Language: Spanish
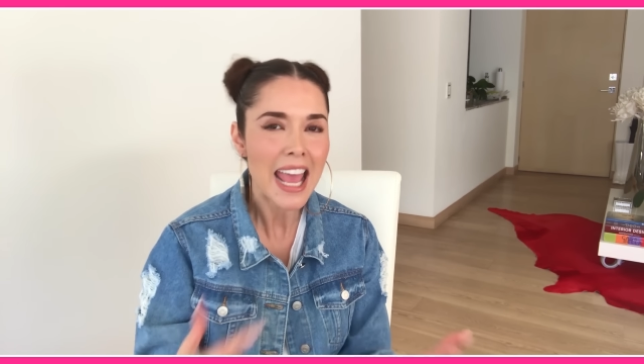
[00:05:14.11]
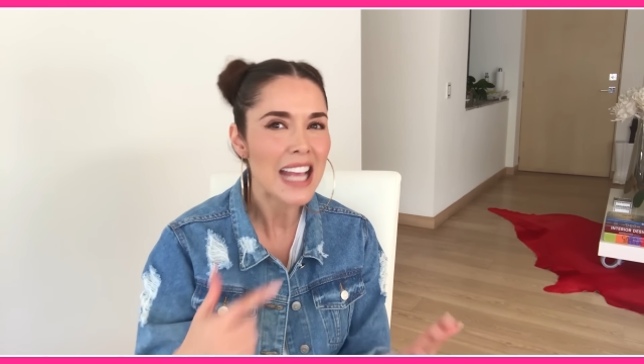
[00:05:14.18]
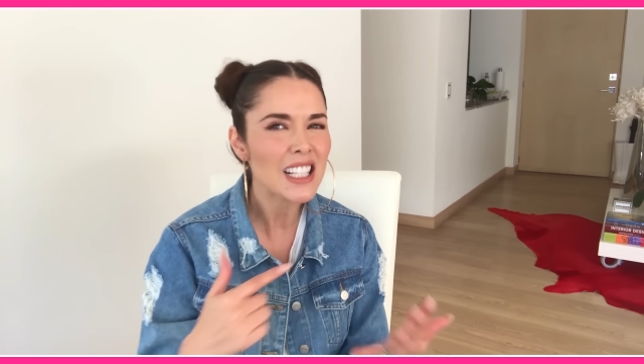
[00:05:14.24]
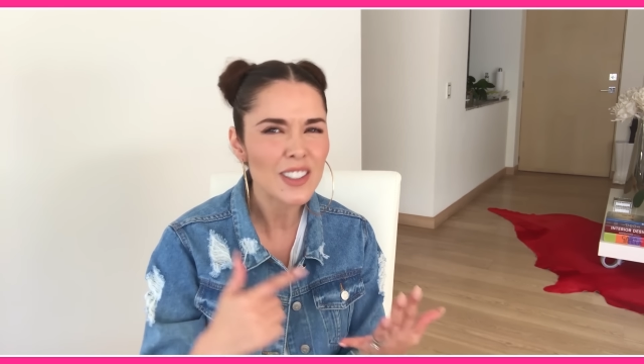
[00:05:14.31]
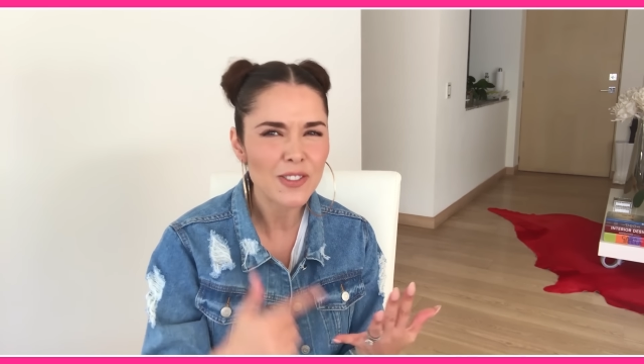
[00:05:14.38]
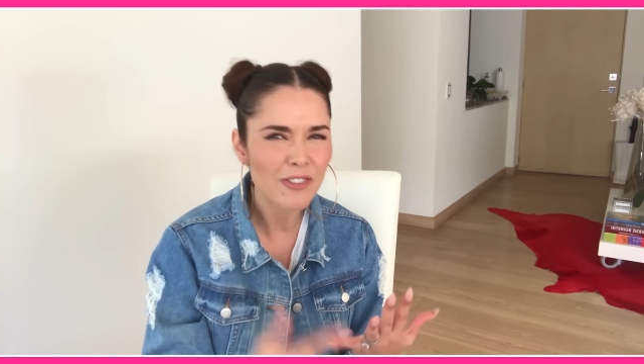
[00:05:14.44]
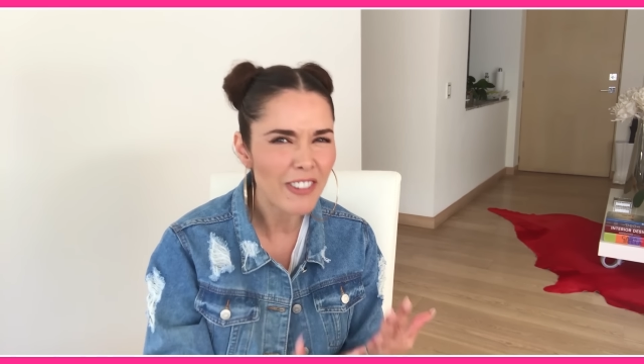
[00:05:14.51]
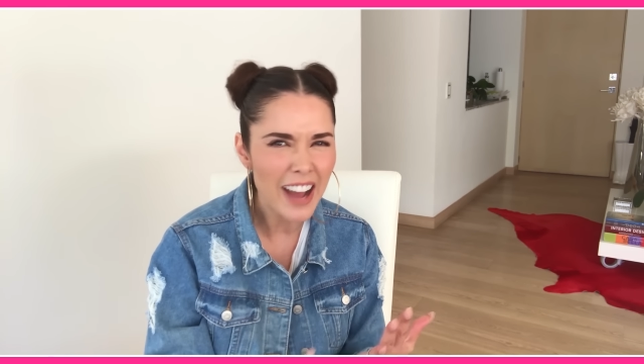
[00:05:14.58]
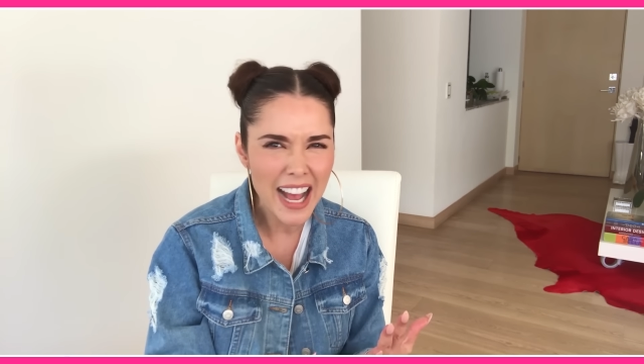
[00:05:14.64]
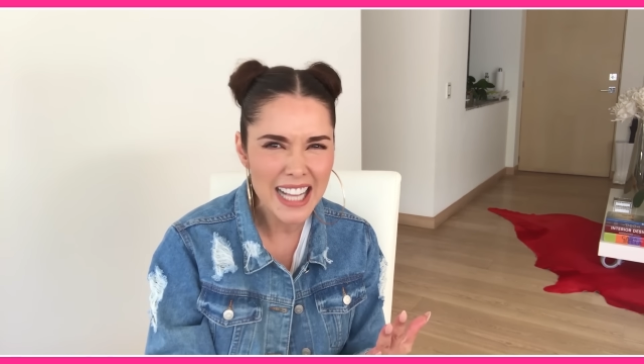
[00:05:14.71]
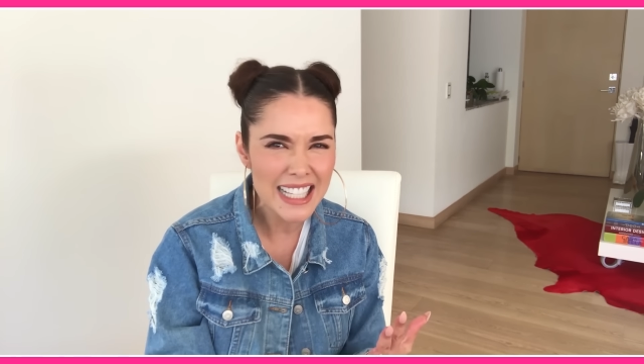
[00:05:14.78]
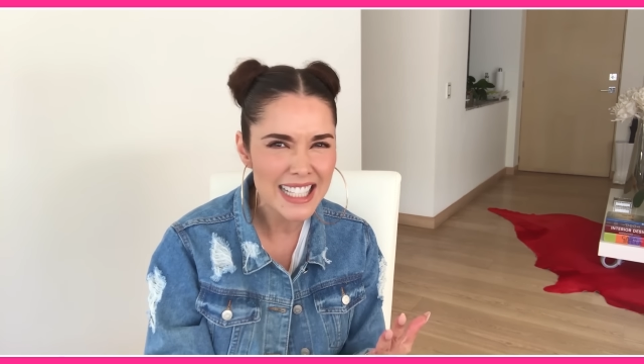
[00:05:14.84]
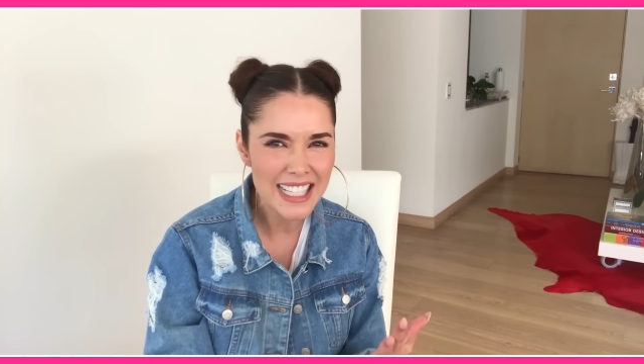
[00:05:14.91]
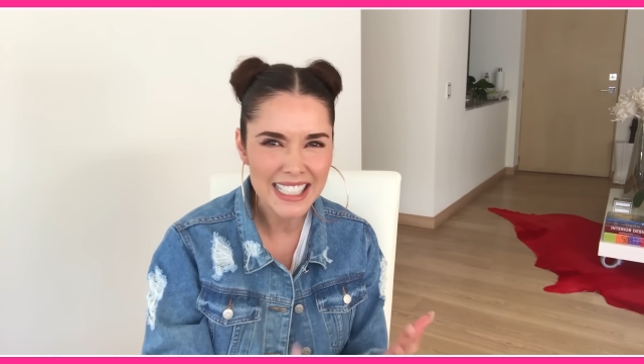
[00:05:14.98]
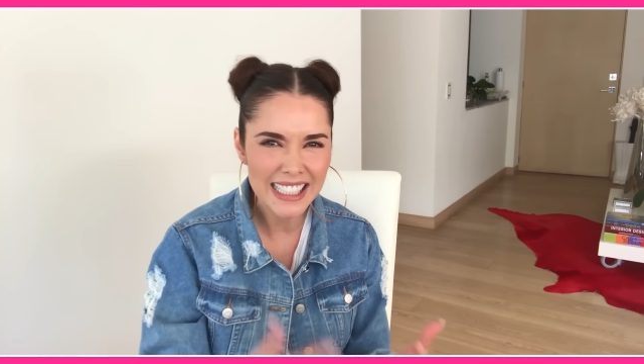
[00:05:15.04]
Es
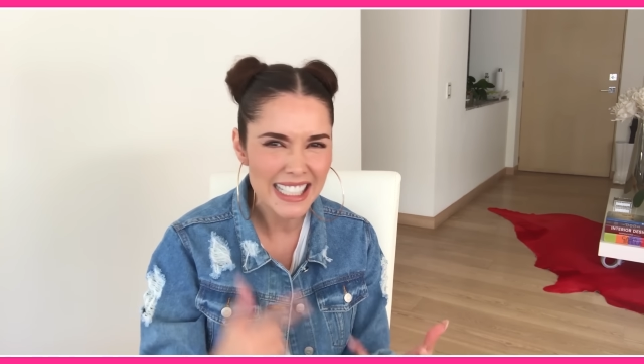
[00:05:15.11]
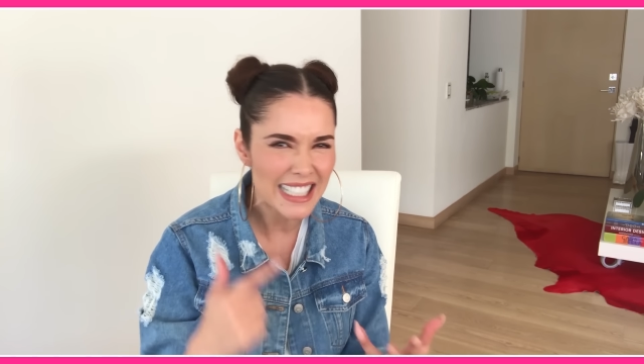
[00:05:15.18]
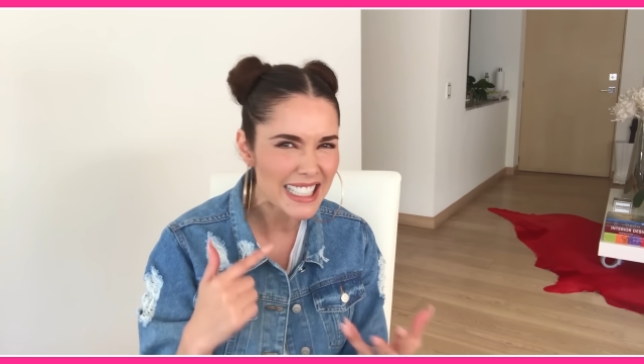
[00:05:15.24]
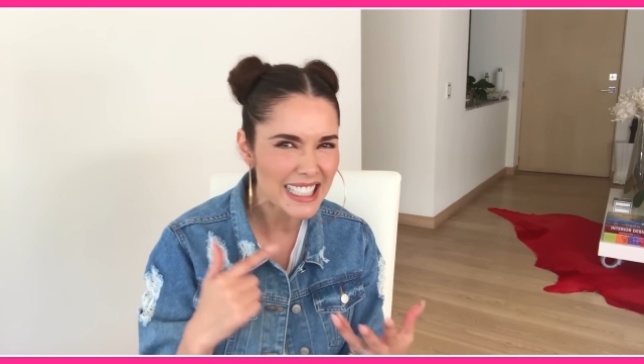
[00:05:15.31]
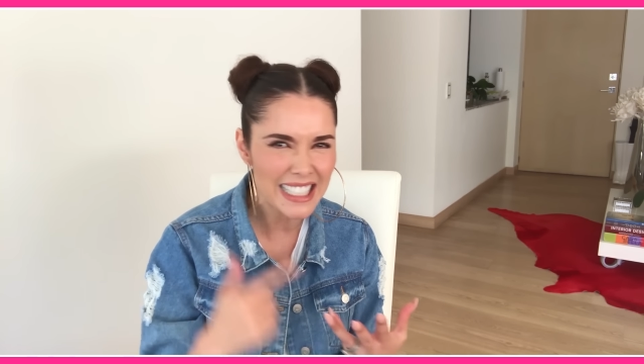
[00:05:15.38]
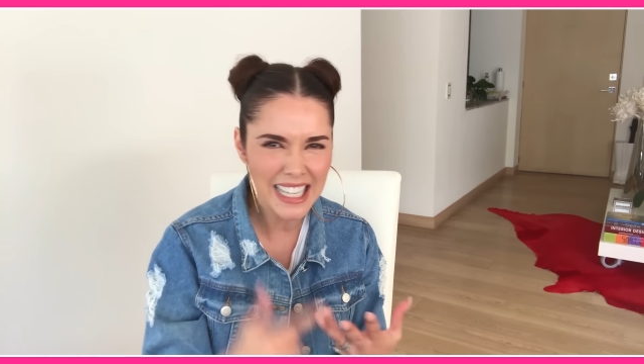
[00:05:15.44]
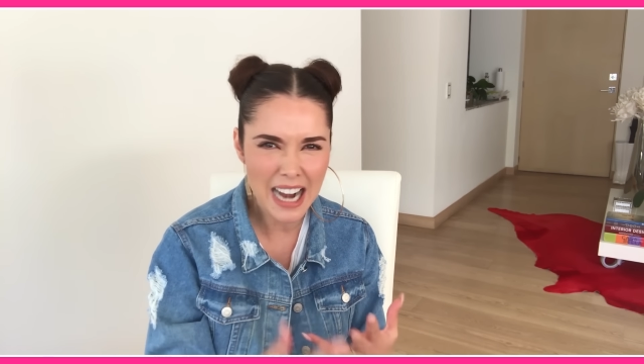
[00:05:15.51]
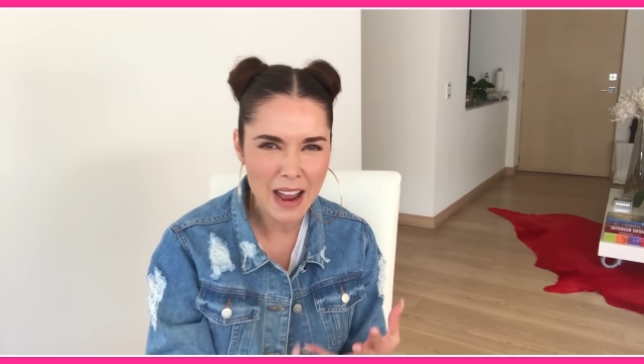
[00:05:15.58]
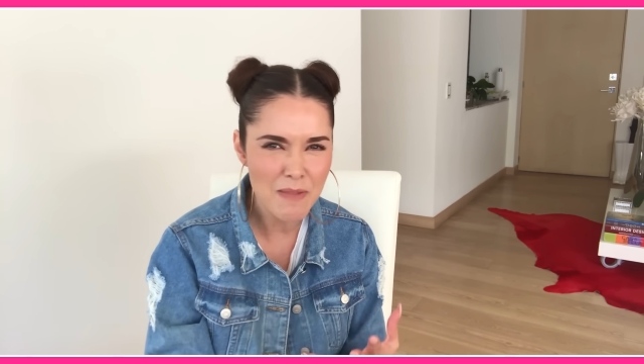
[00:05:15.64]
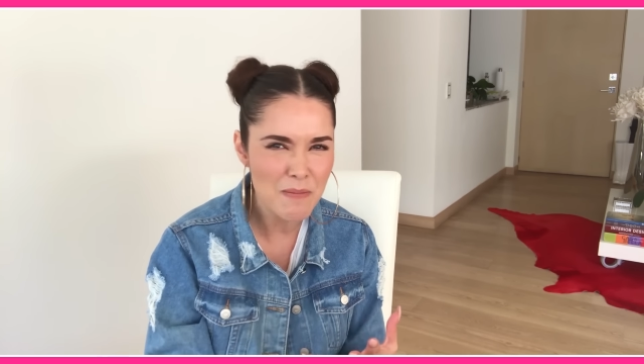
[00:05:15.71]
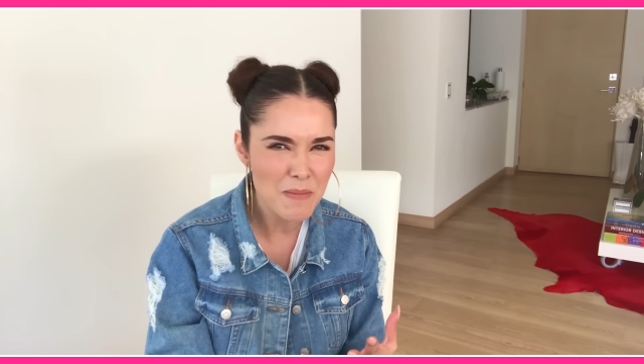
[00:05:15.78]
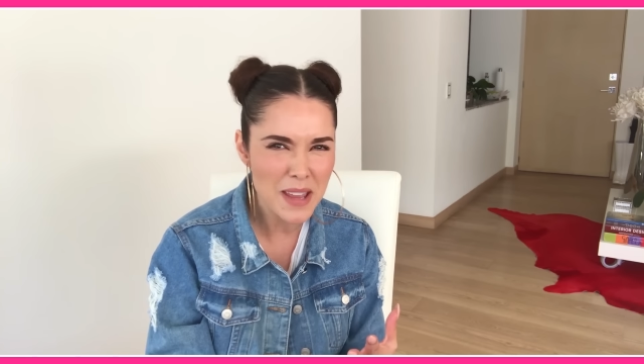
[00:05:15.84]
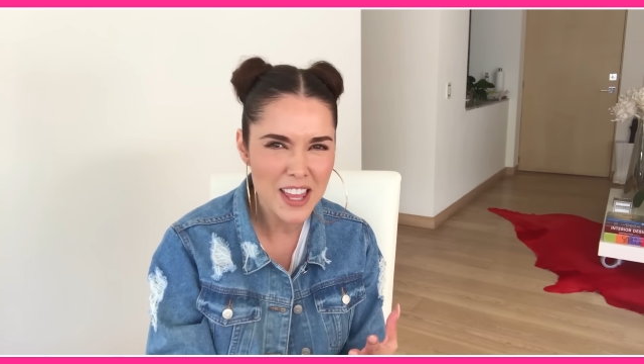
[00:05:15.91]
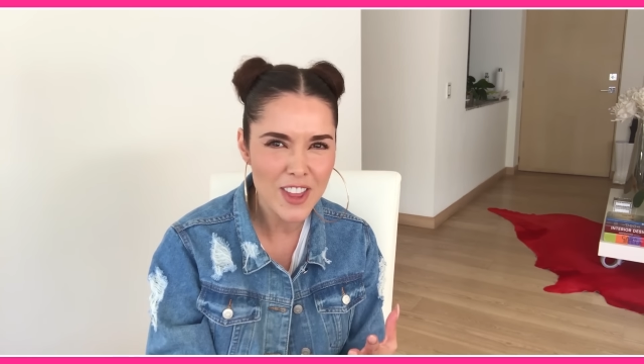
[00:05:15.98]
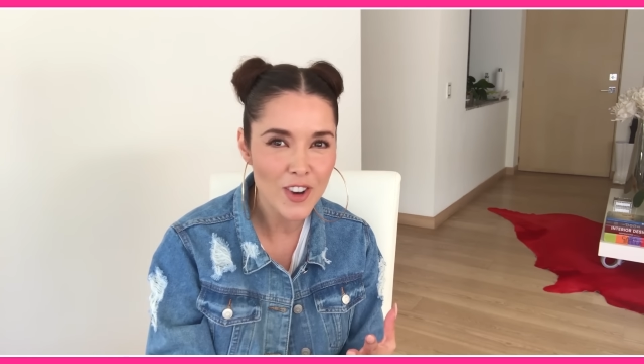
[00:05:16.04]
fácil, es
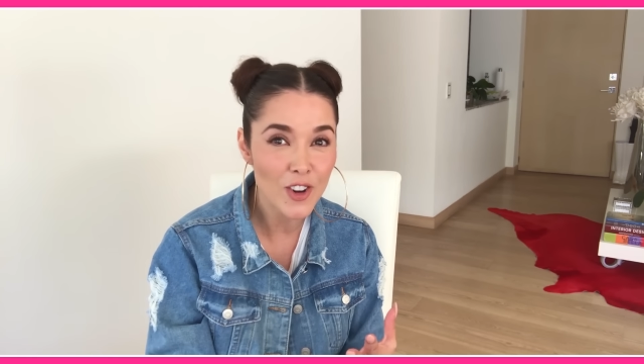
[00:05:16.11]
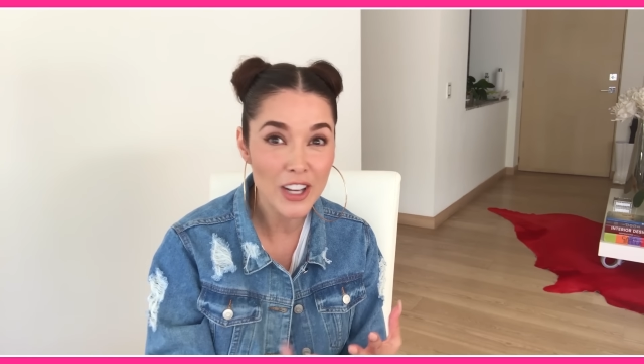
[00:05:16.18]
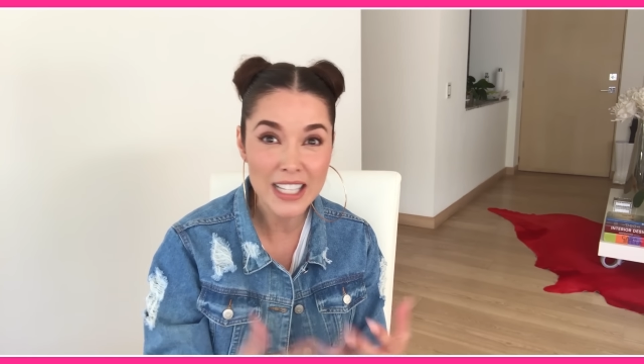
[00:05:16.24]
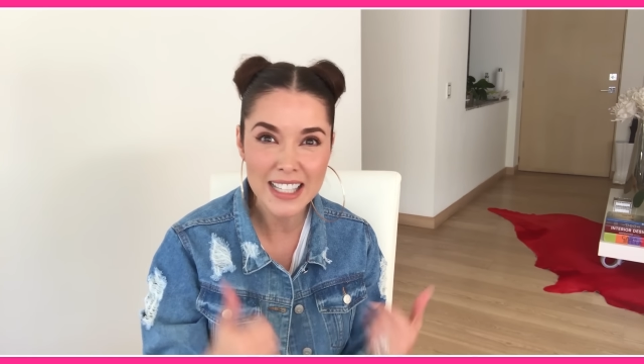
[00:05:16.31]
rápido,